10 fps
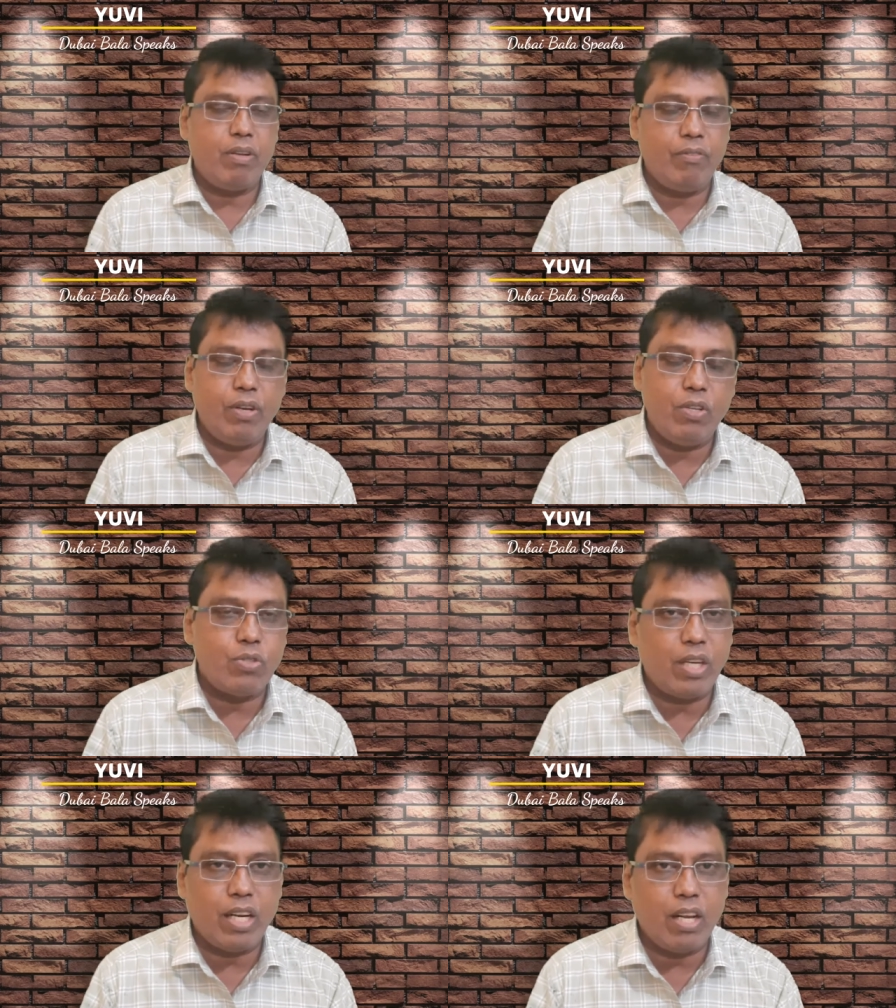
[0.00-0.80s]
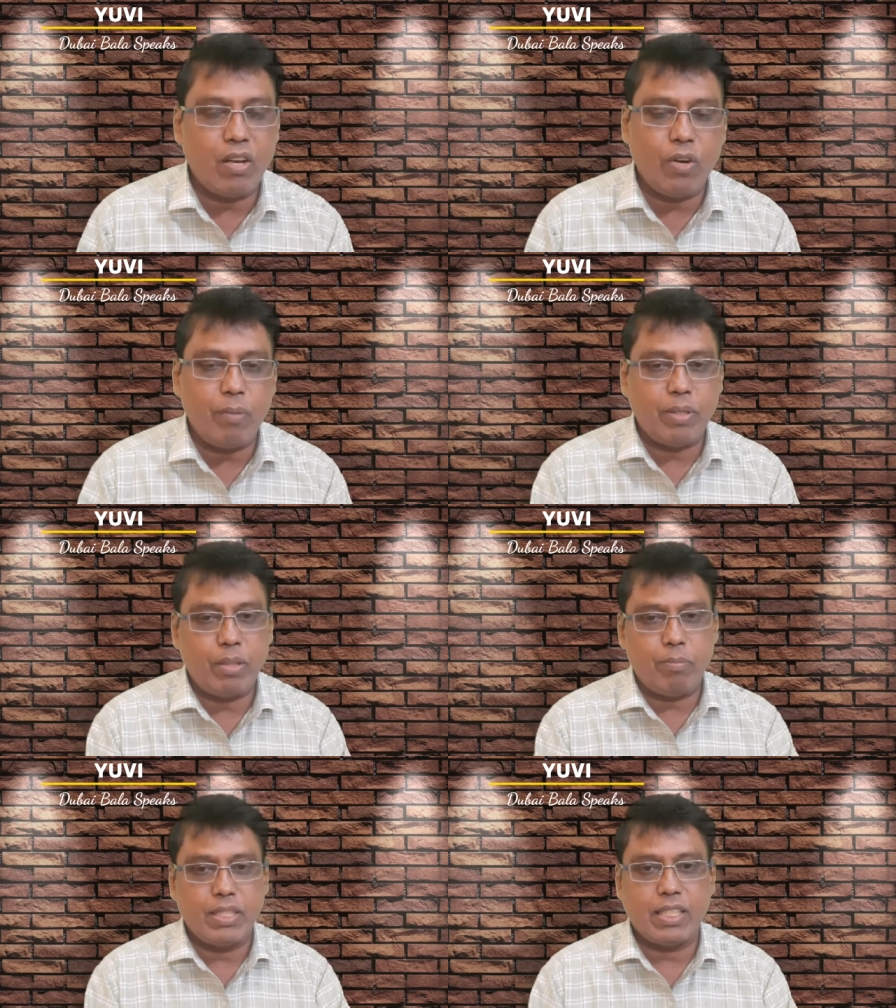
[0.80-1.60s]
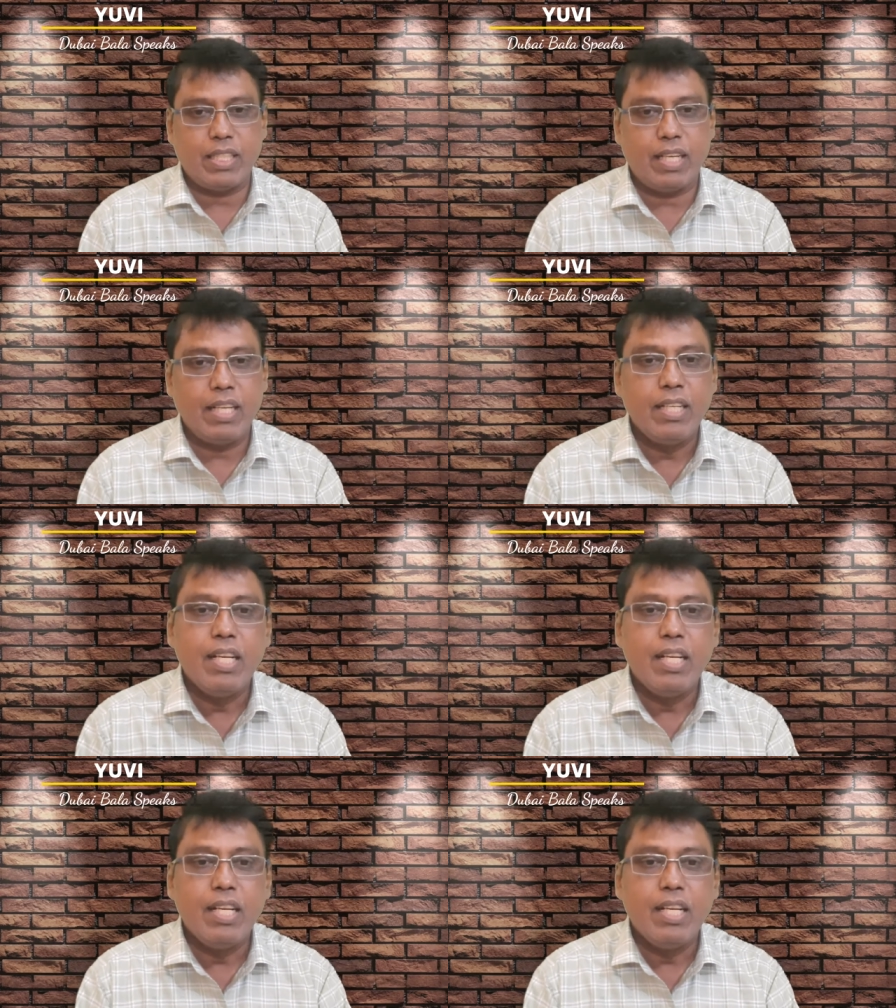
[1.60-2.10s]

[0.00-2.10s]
ரிவ்யூலையும் சொல்லியிருக்கேன் கங்குலி பற்றி பேசுனதில்ல